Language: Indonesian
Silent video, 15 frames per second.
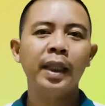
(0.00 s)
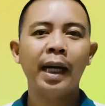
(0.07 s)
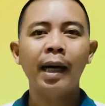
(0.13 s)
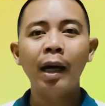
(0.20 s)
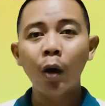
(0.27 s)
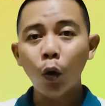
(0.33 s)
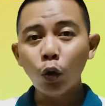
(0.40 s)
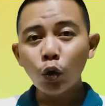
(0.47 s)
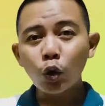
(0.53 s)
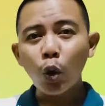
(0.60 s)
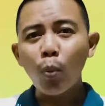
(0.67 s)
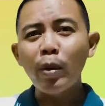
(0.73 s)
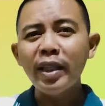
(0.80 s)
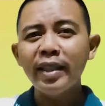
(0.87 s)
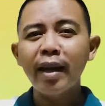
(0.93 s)
Nah,
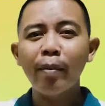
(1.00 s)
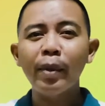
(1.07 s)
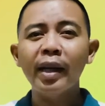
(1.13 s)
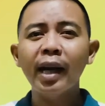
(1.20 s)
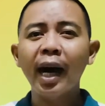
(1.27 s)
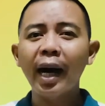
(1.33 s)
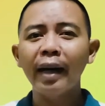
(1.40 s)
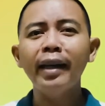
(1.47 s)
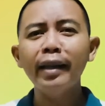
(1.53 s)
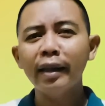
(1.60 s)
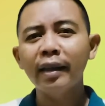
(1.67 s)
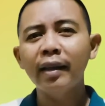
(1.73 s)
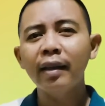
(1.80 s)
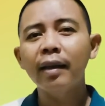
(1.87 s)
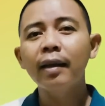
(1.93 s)
untuk menjamin hak
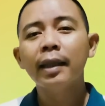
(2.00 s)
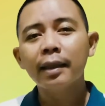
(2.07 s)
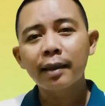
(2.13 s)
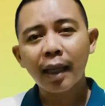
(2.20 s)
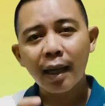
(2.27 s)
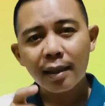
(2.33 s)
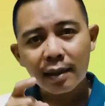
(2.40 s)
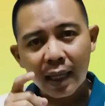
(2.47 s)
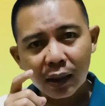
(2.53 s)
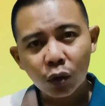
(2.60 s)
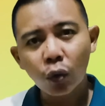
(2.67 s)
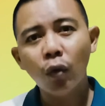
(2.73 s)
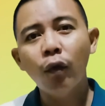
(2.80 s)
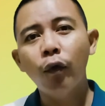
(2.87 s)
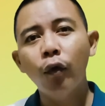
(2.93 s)
ini, salah
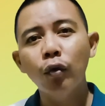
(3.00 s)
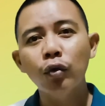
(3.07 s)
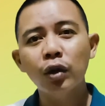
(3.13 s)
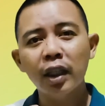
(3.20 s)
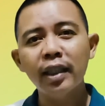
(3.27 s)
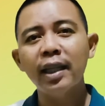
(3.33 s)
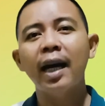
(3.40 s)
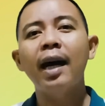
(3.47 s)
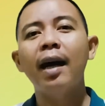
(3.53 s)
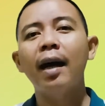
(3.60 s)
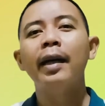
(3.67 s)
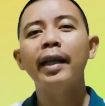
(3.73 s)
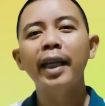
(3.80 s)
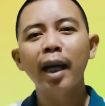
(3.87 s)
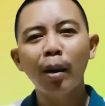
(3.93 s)
satu fungsinya
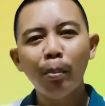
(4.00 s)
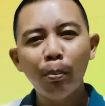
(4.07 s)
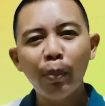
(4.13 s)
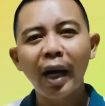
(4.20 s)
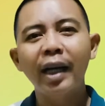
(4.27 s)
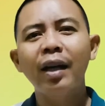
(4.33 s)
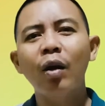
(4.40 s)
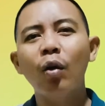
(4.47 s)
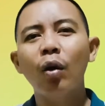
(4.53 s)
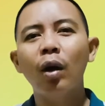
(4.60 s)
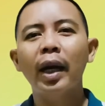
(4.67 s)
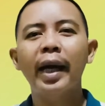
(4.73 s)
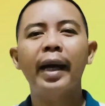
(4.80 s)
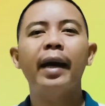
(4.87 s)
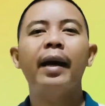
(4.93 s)
diemban
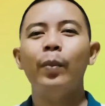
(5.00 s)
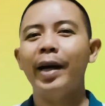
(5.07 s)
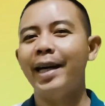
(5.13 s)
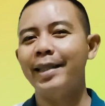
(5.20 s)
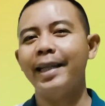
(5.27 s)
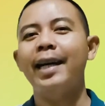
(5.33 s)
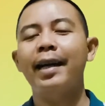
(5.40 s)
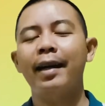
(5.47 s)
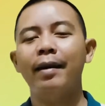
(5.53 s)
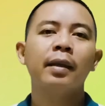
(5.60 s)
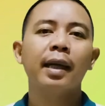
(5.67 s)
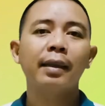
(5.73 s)
oleh pengacara.